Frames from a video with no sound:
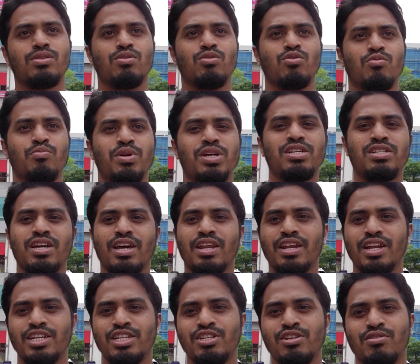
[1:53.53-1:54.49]
তো ভিসা
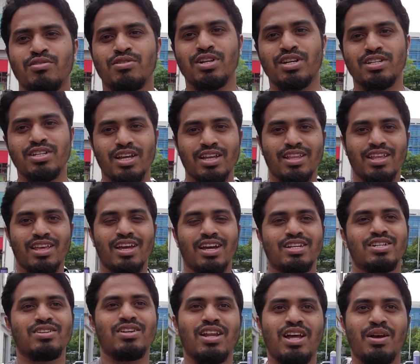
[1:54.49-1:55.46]
রেশিওটার সাথে
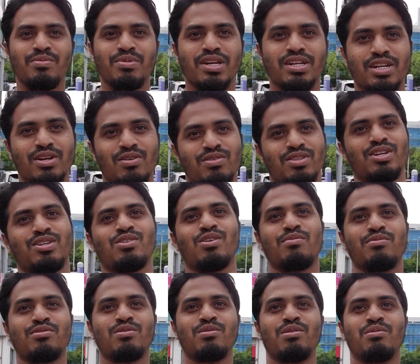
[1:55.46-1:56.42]
আসলে আমি একটা কথা
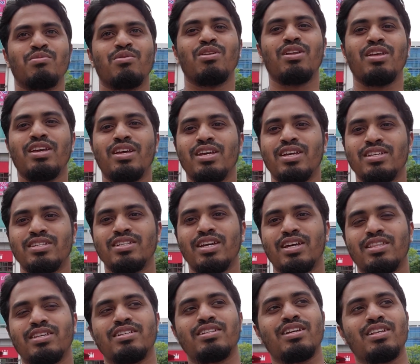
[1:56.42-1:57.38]
সবসময় বলি
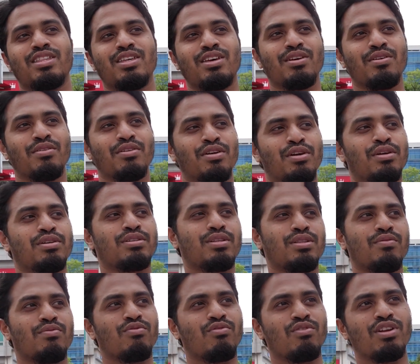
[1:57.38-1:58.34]
যাদের সাথে অনেকের
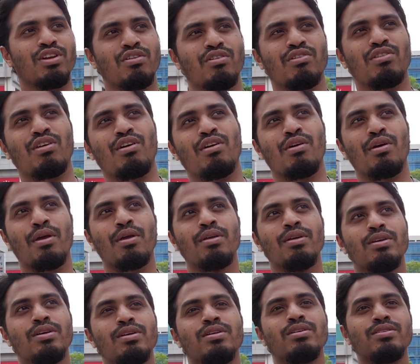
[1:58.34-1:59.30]
সাথে ফোনে কথা হয়
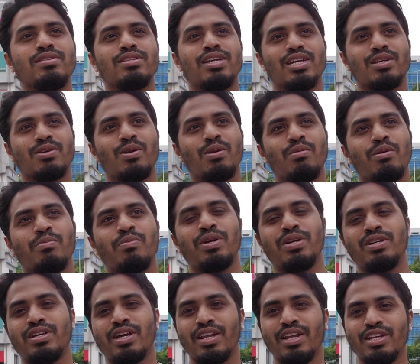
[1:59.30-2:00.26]
আসলে ভাই
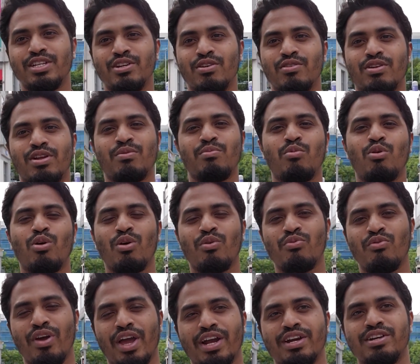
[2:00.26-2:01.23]
ভিসা রেশিওটা বড়
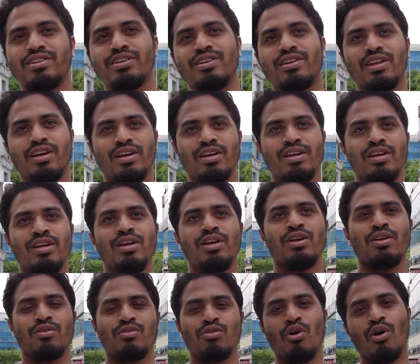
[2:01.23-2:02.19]
ফ্যাক্টর না
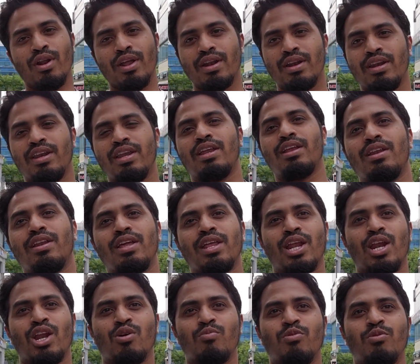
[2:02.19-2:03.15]
ধরেন
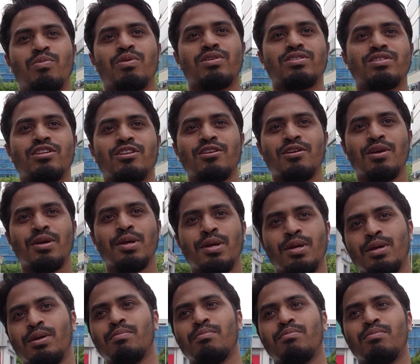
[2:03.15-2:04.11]
নিরানব্বই পার্সেন্ট
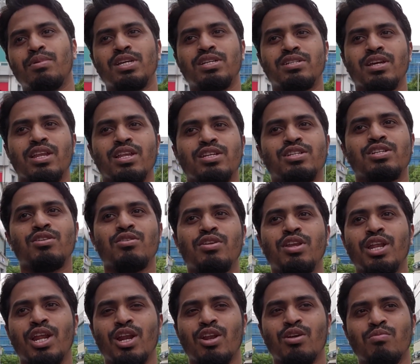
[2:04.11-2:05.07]
ভিসা রেশিও
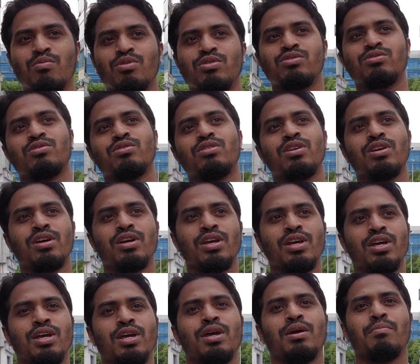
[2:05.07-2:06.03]
নিরানব্বই জন
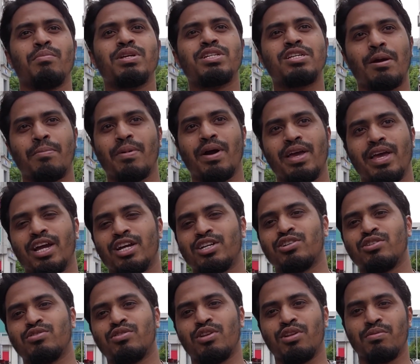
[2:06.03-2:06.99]
ভিসা পায়
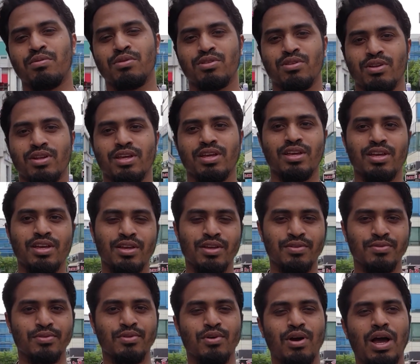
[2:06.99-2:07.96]
একশো জনের ভিতরে
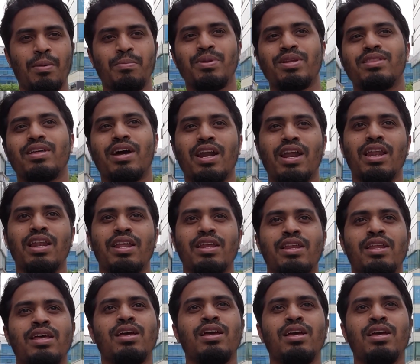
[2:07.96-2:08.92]
তো আপনি দাঁড়ালেন
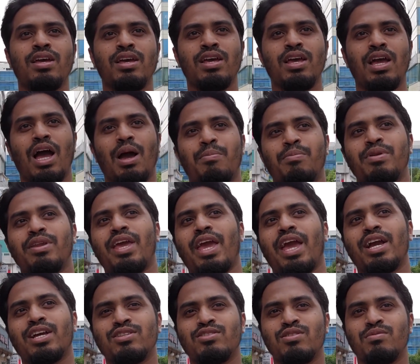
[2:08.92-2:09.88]
আপনি
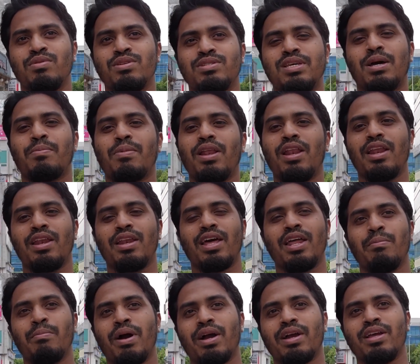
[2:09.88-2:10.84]
একজন ভিসা পেলেন না
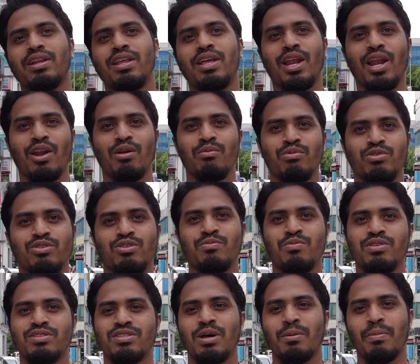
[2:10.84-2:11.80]
বাকি নিরানব্বই জন
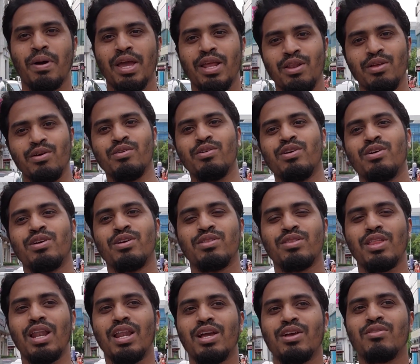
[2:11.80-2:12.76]
ভিসা পাইল
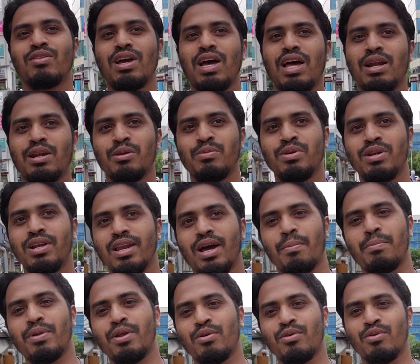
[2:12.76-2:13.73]
তাহলে কিন্তু আলটিমেটলি
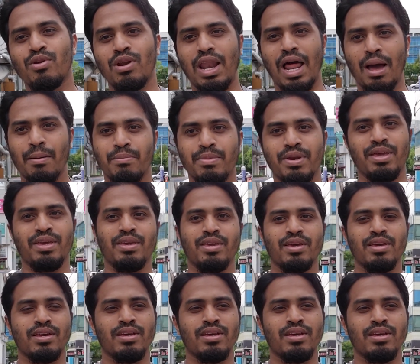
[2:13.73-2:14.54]
আপনার কোনো লাভ নেই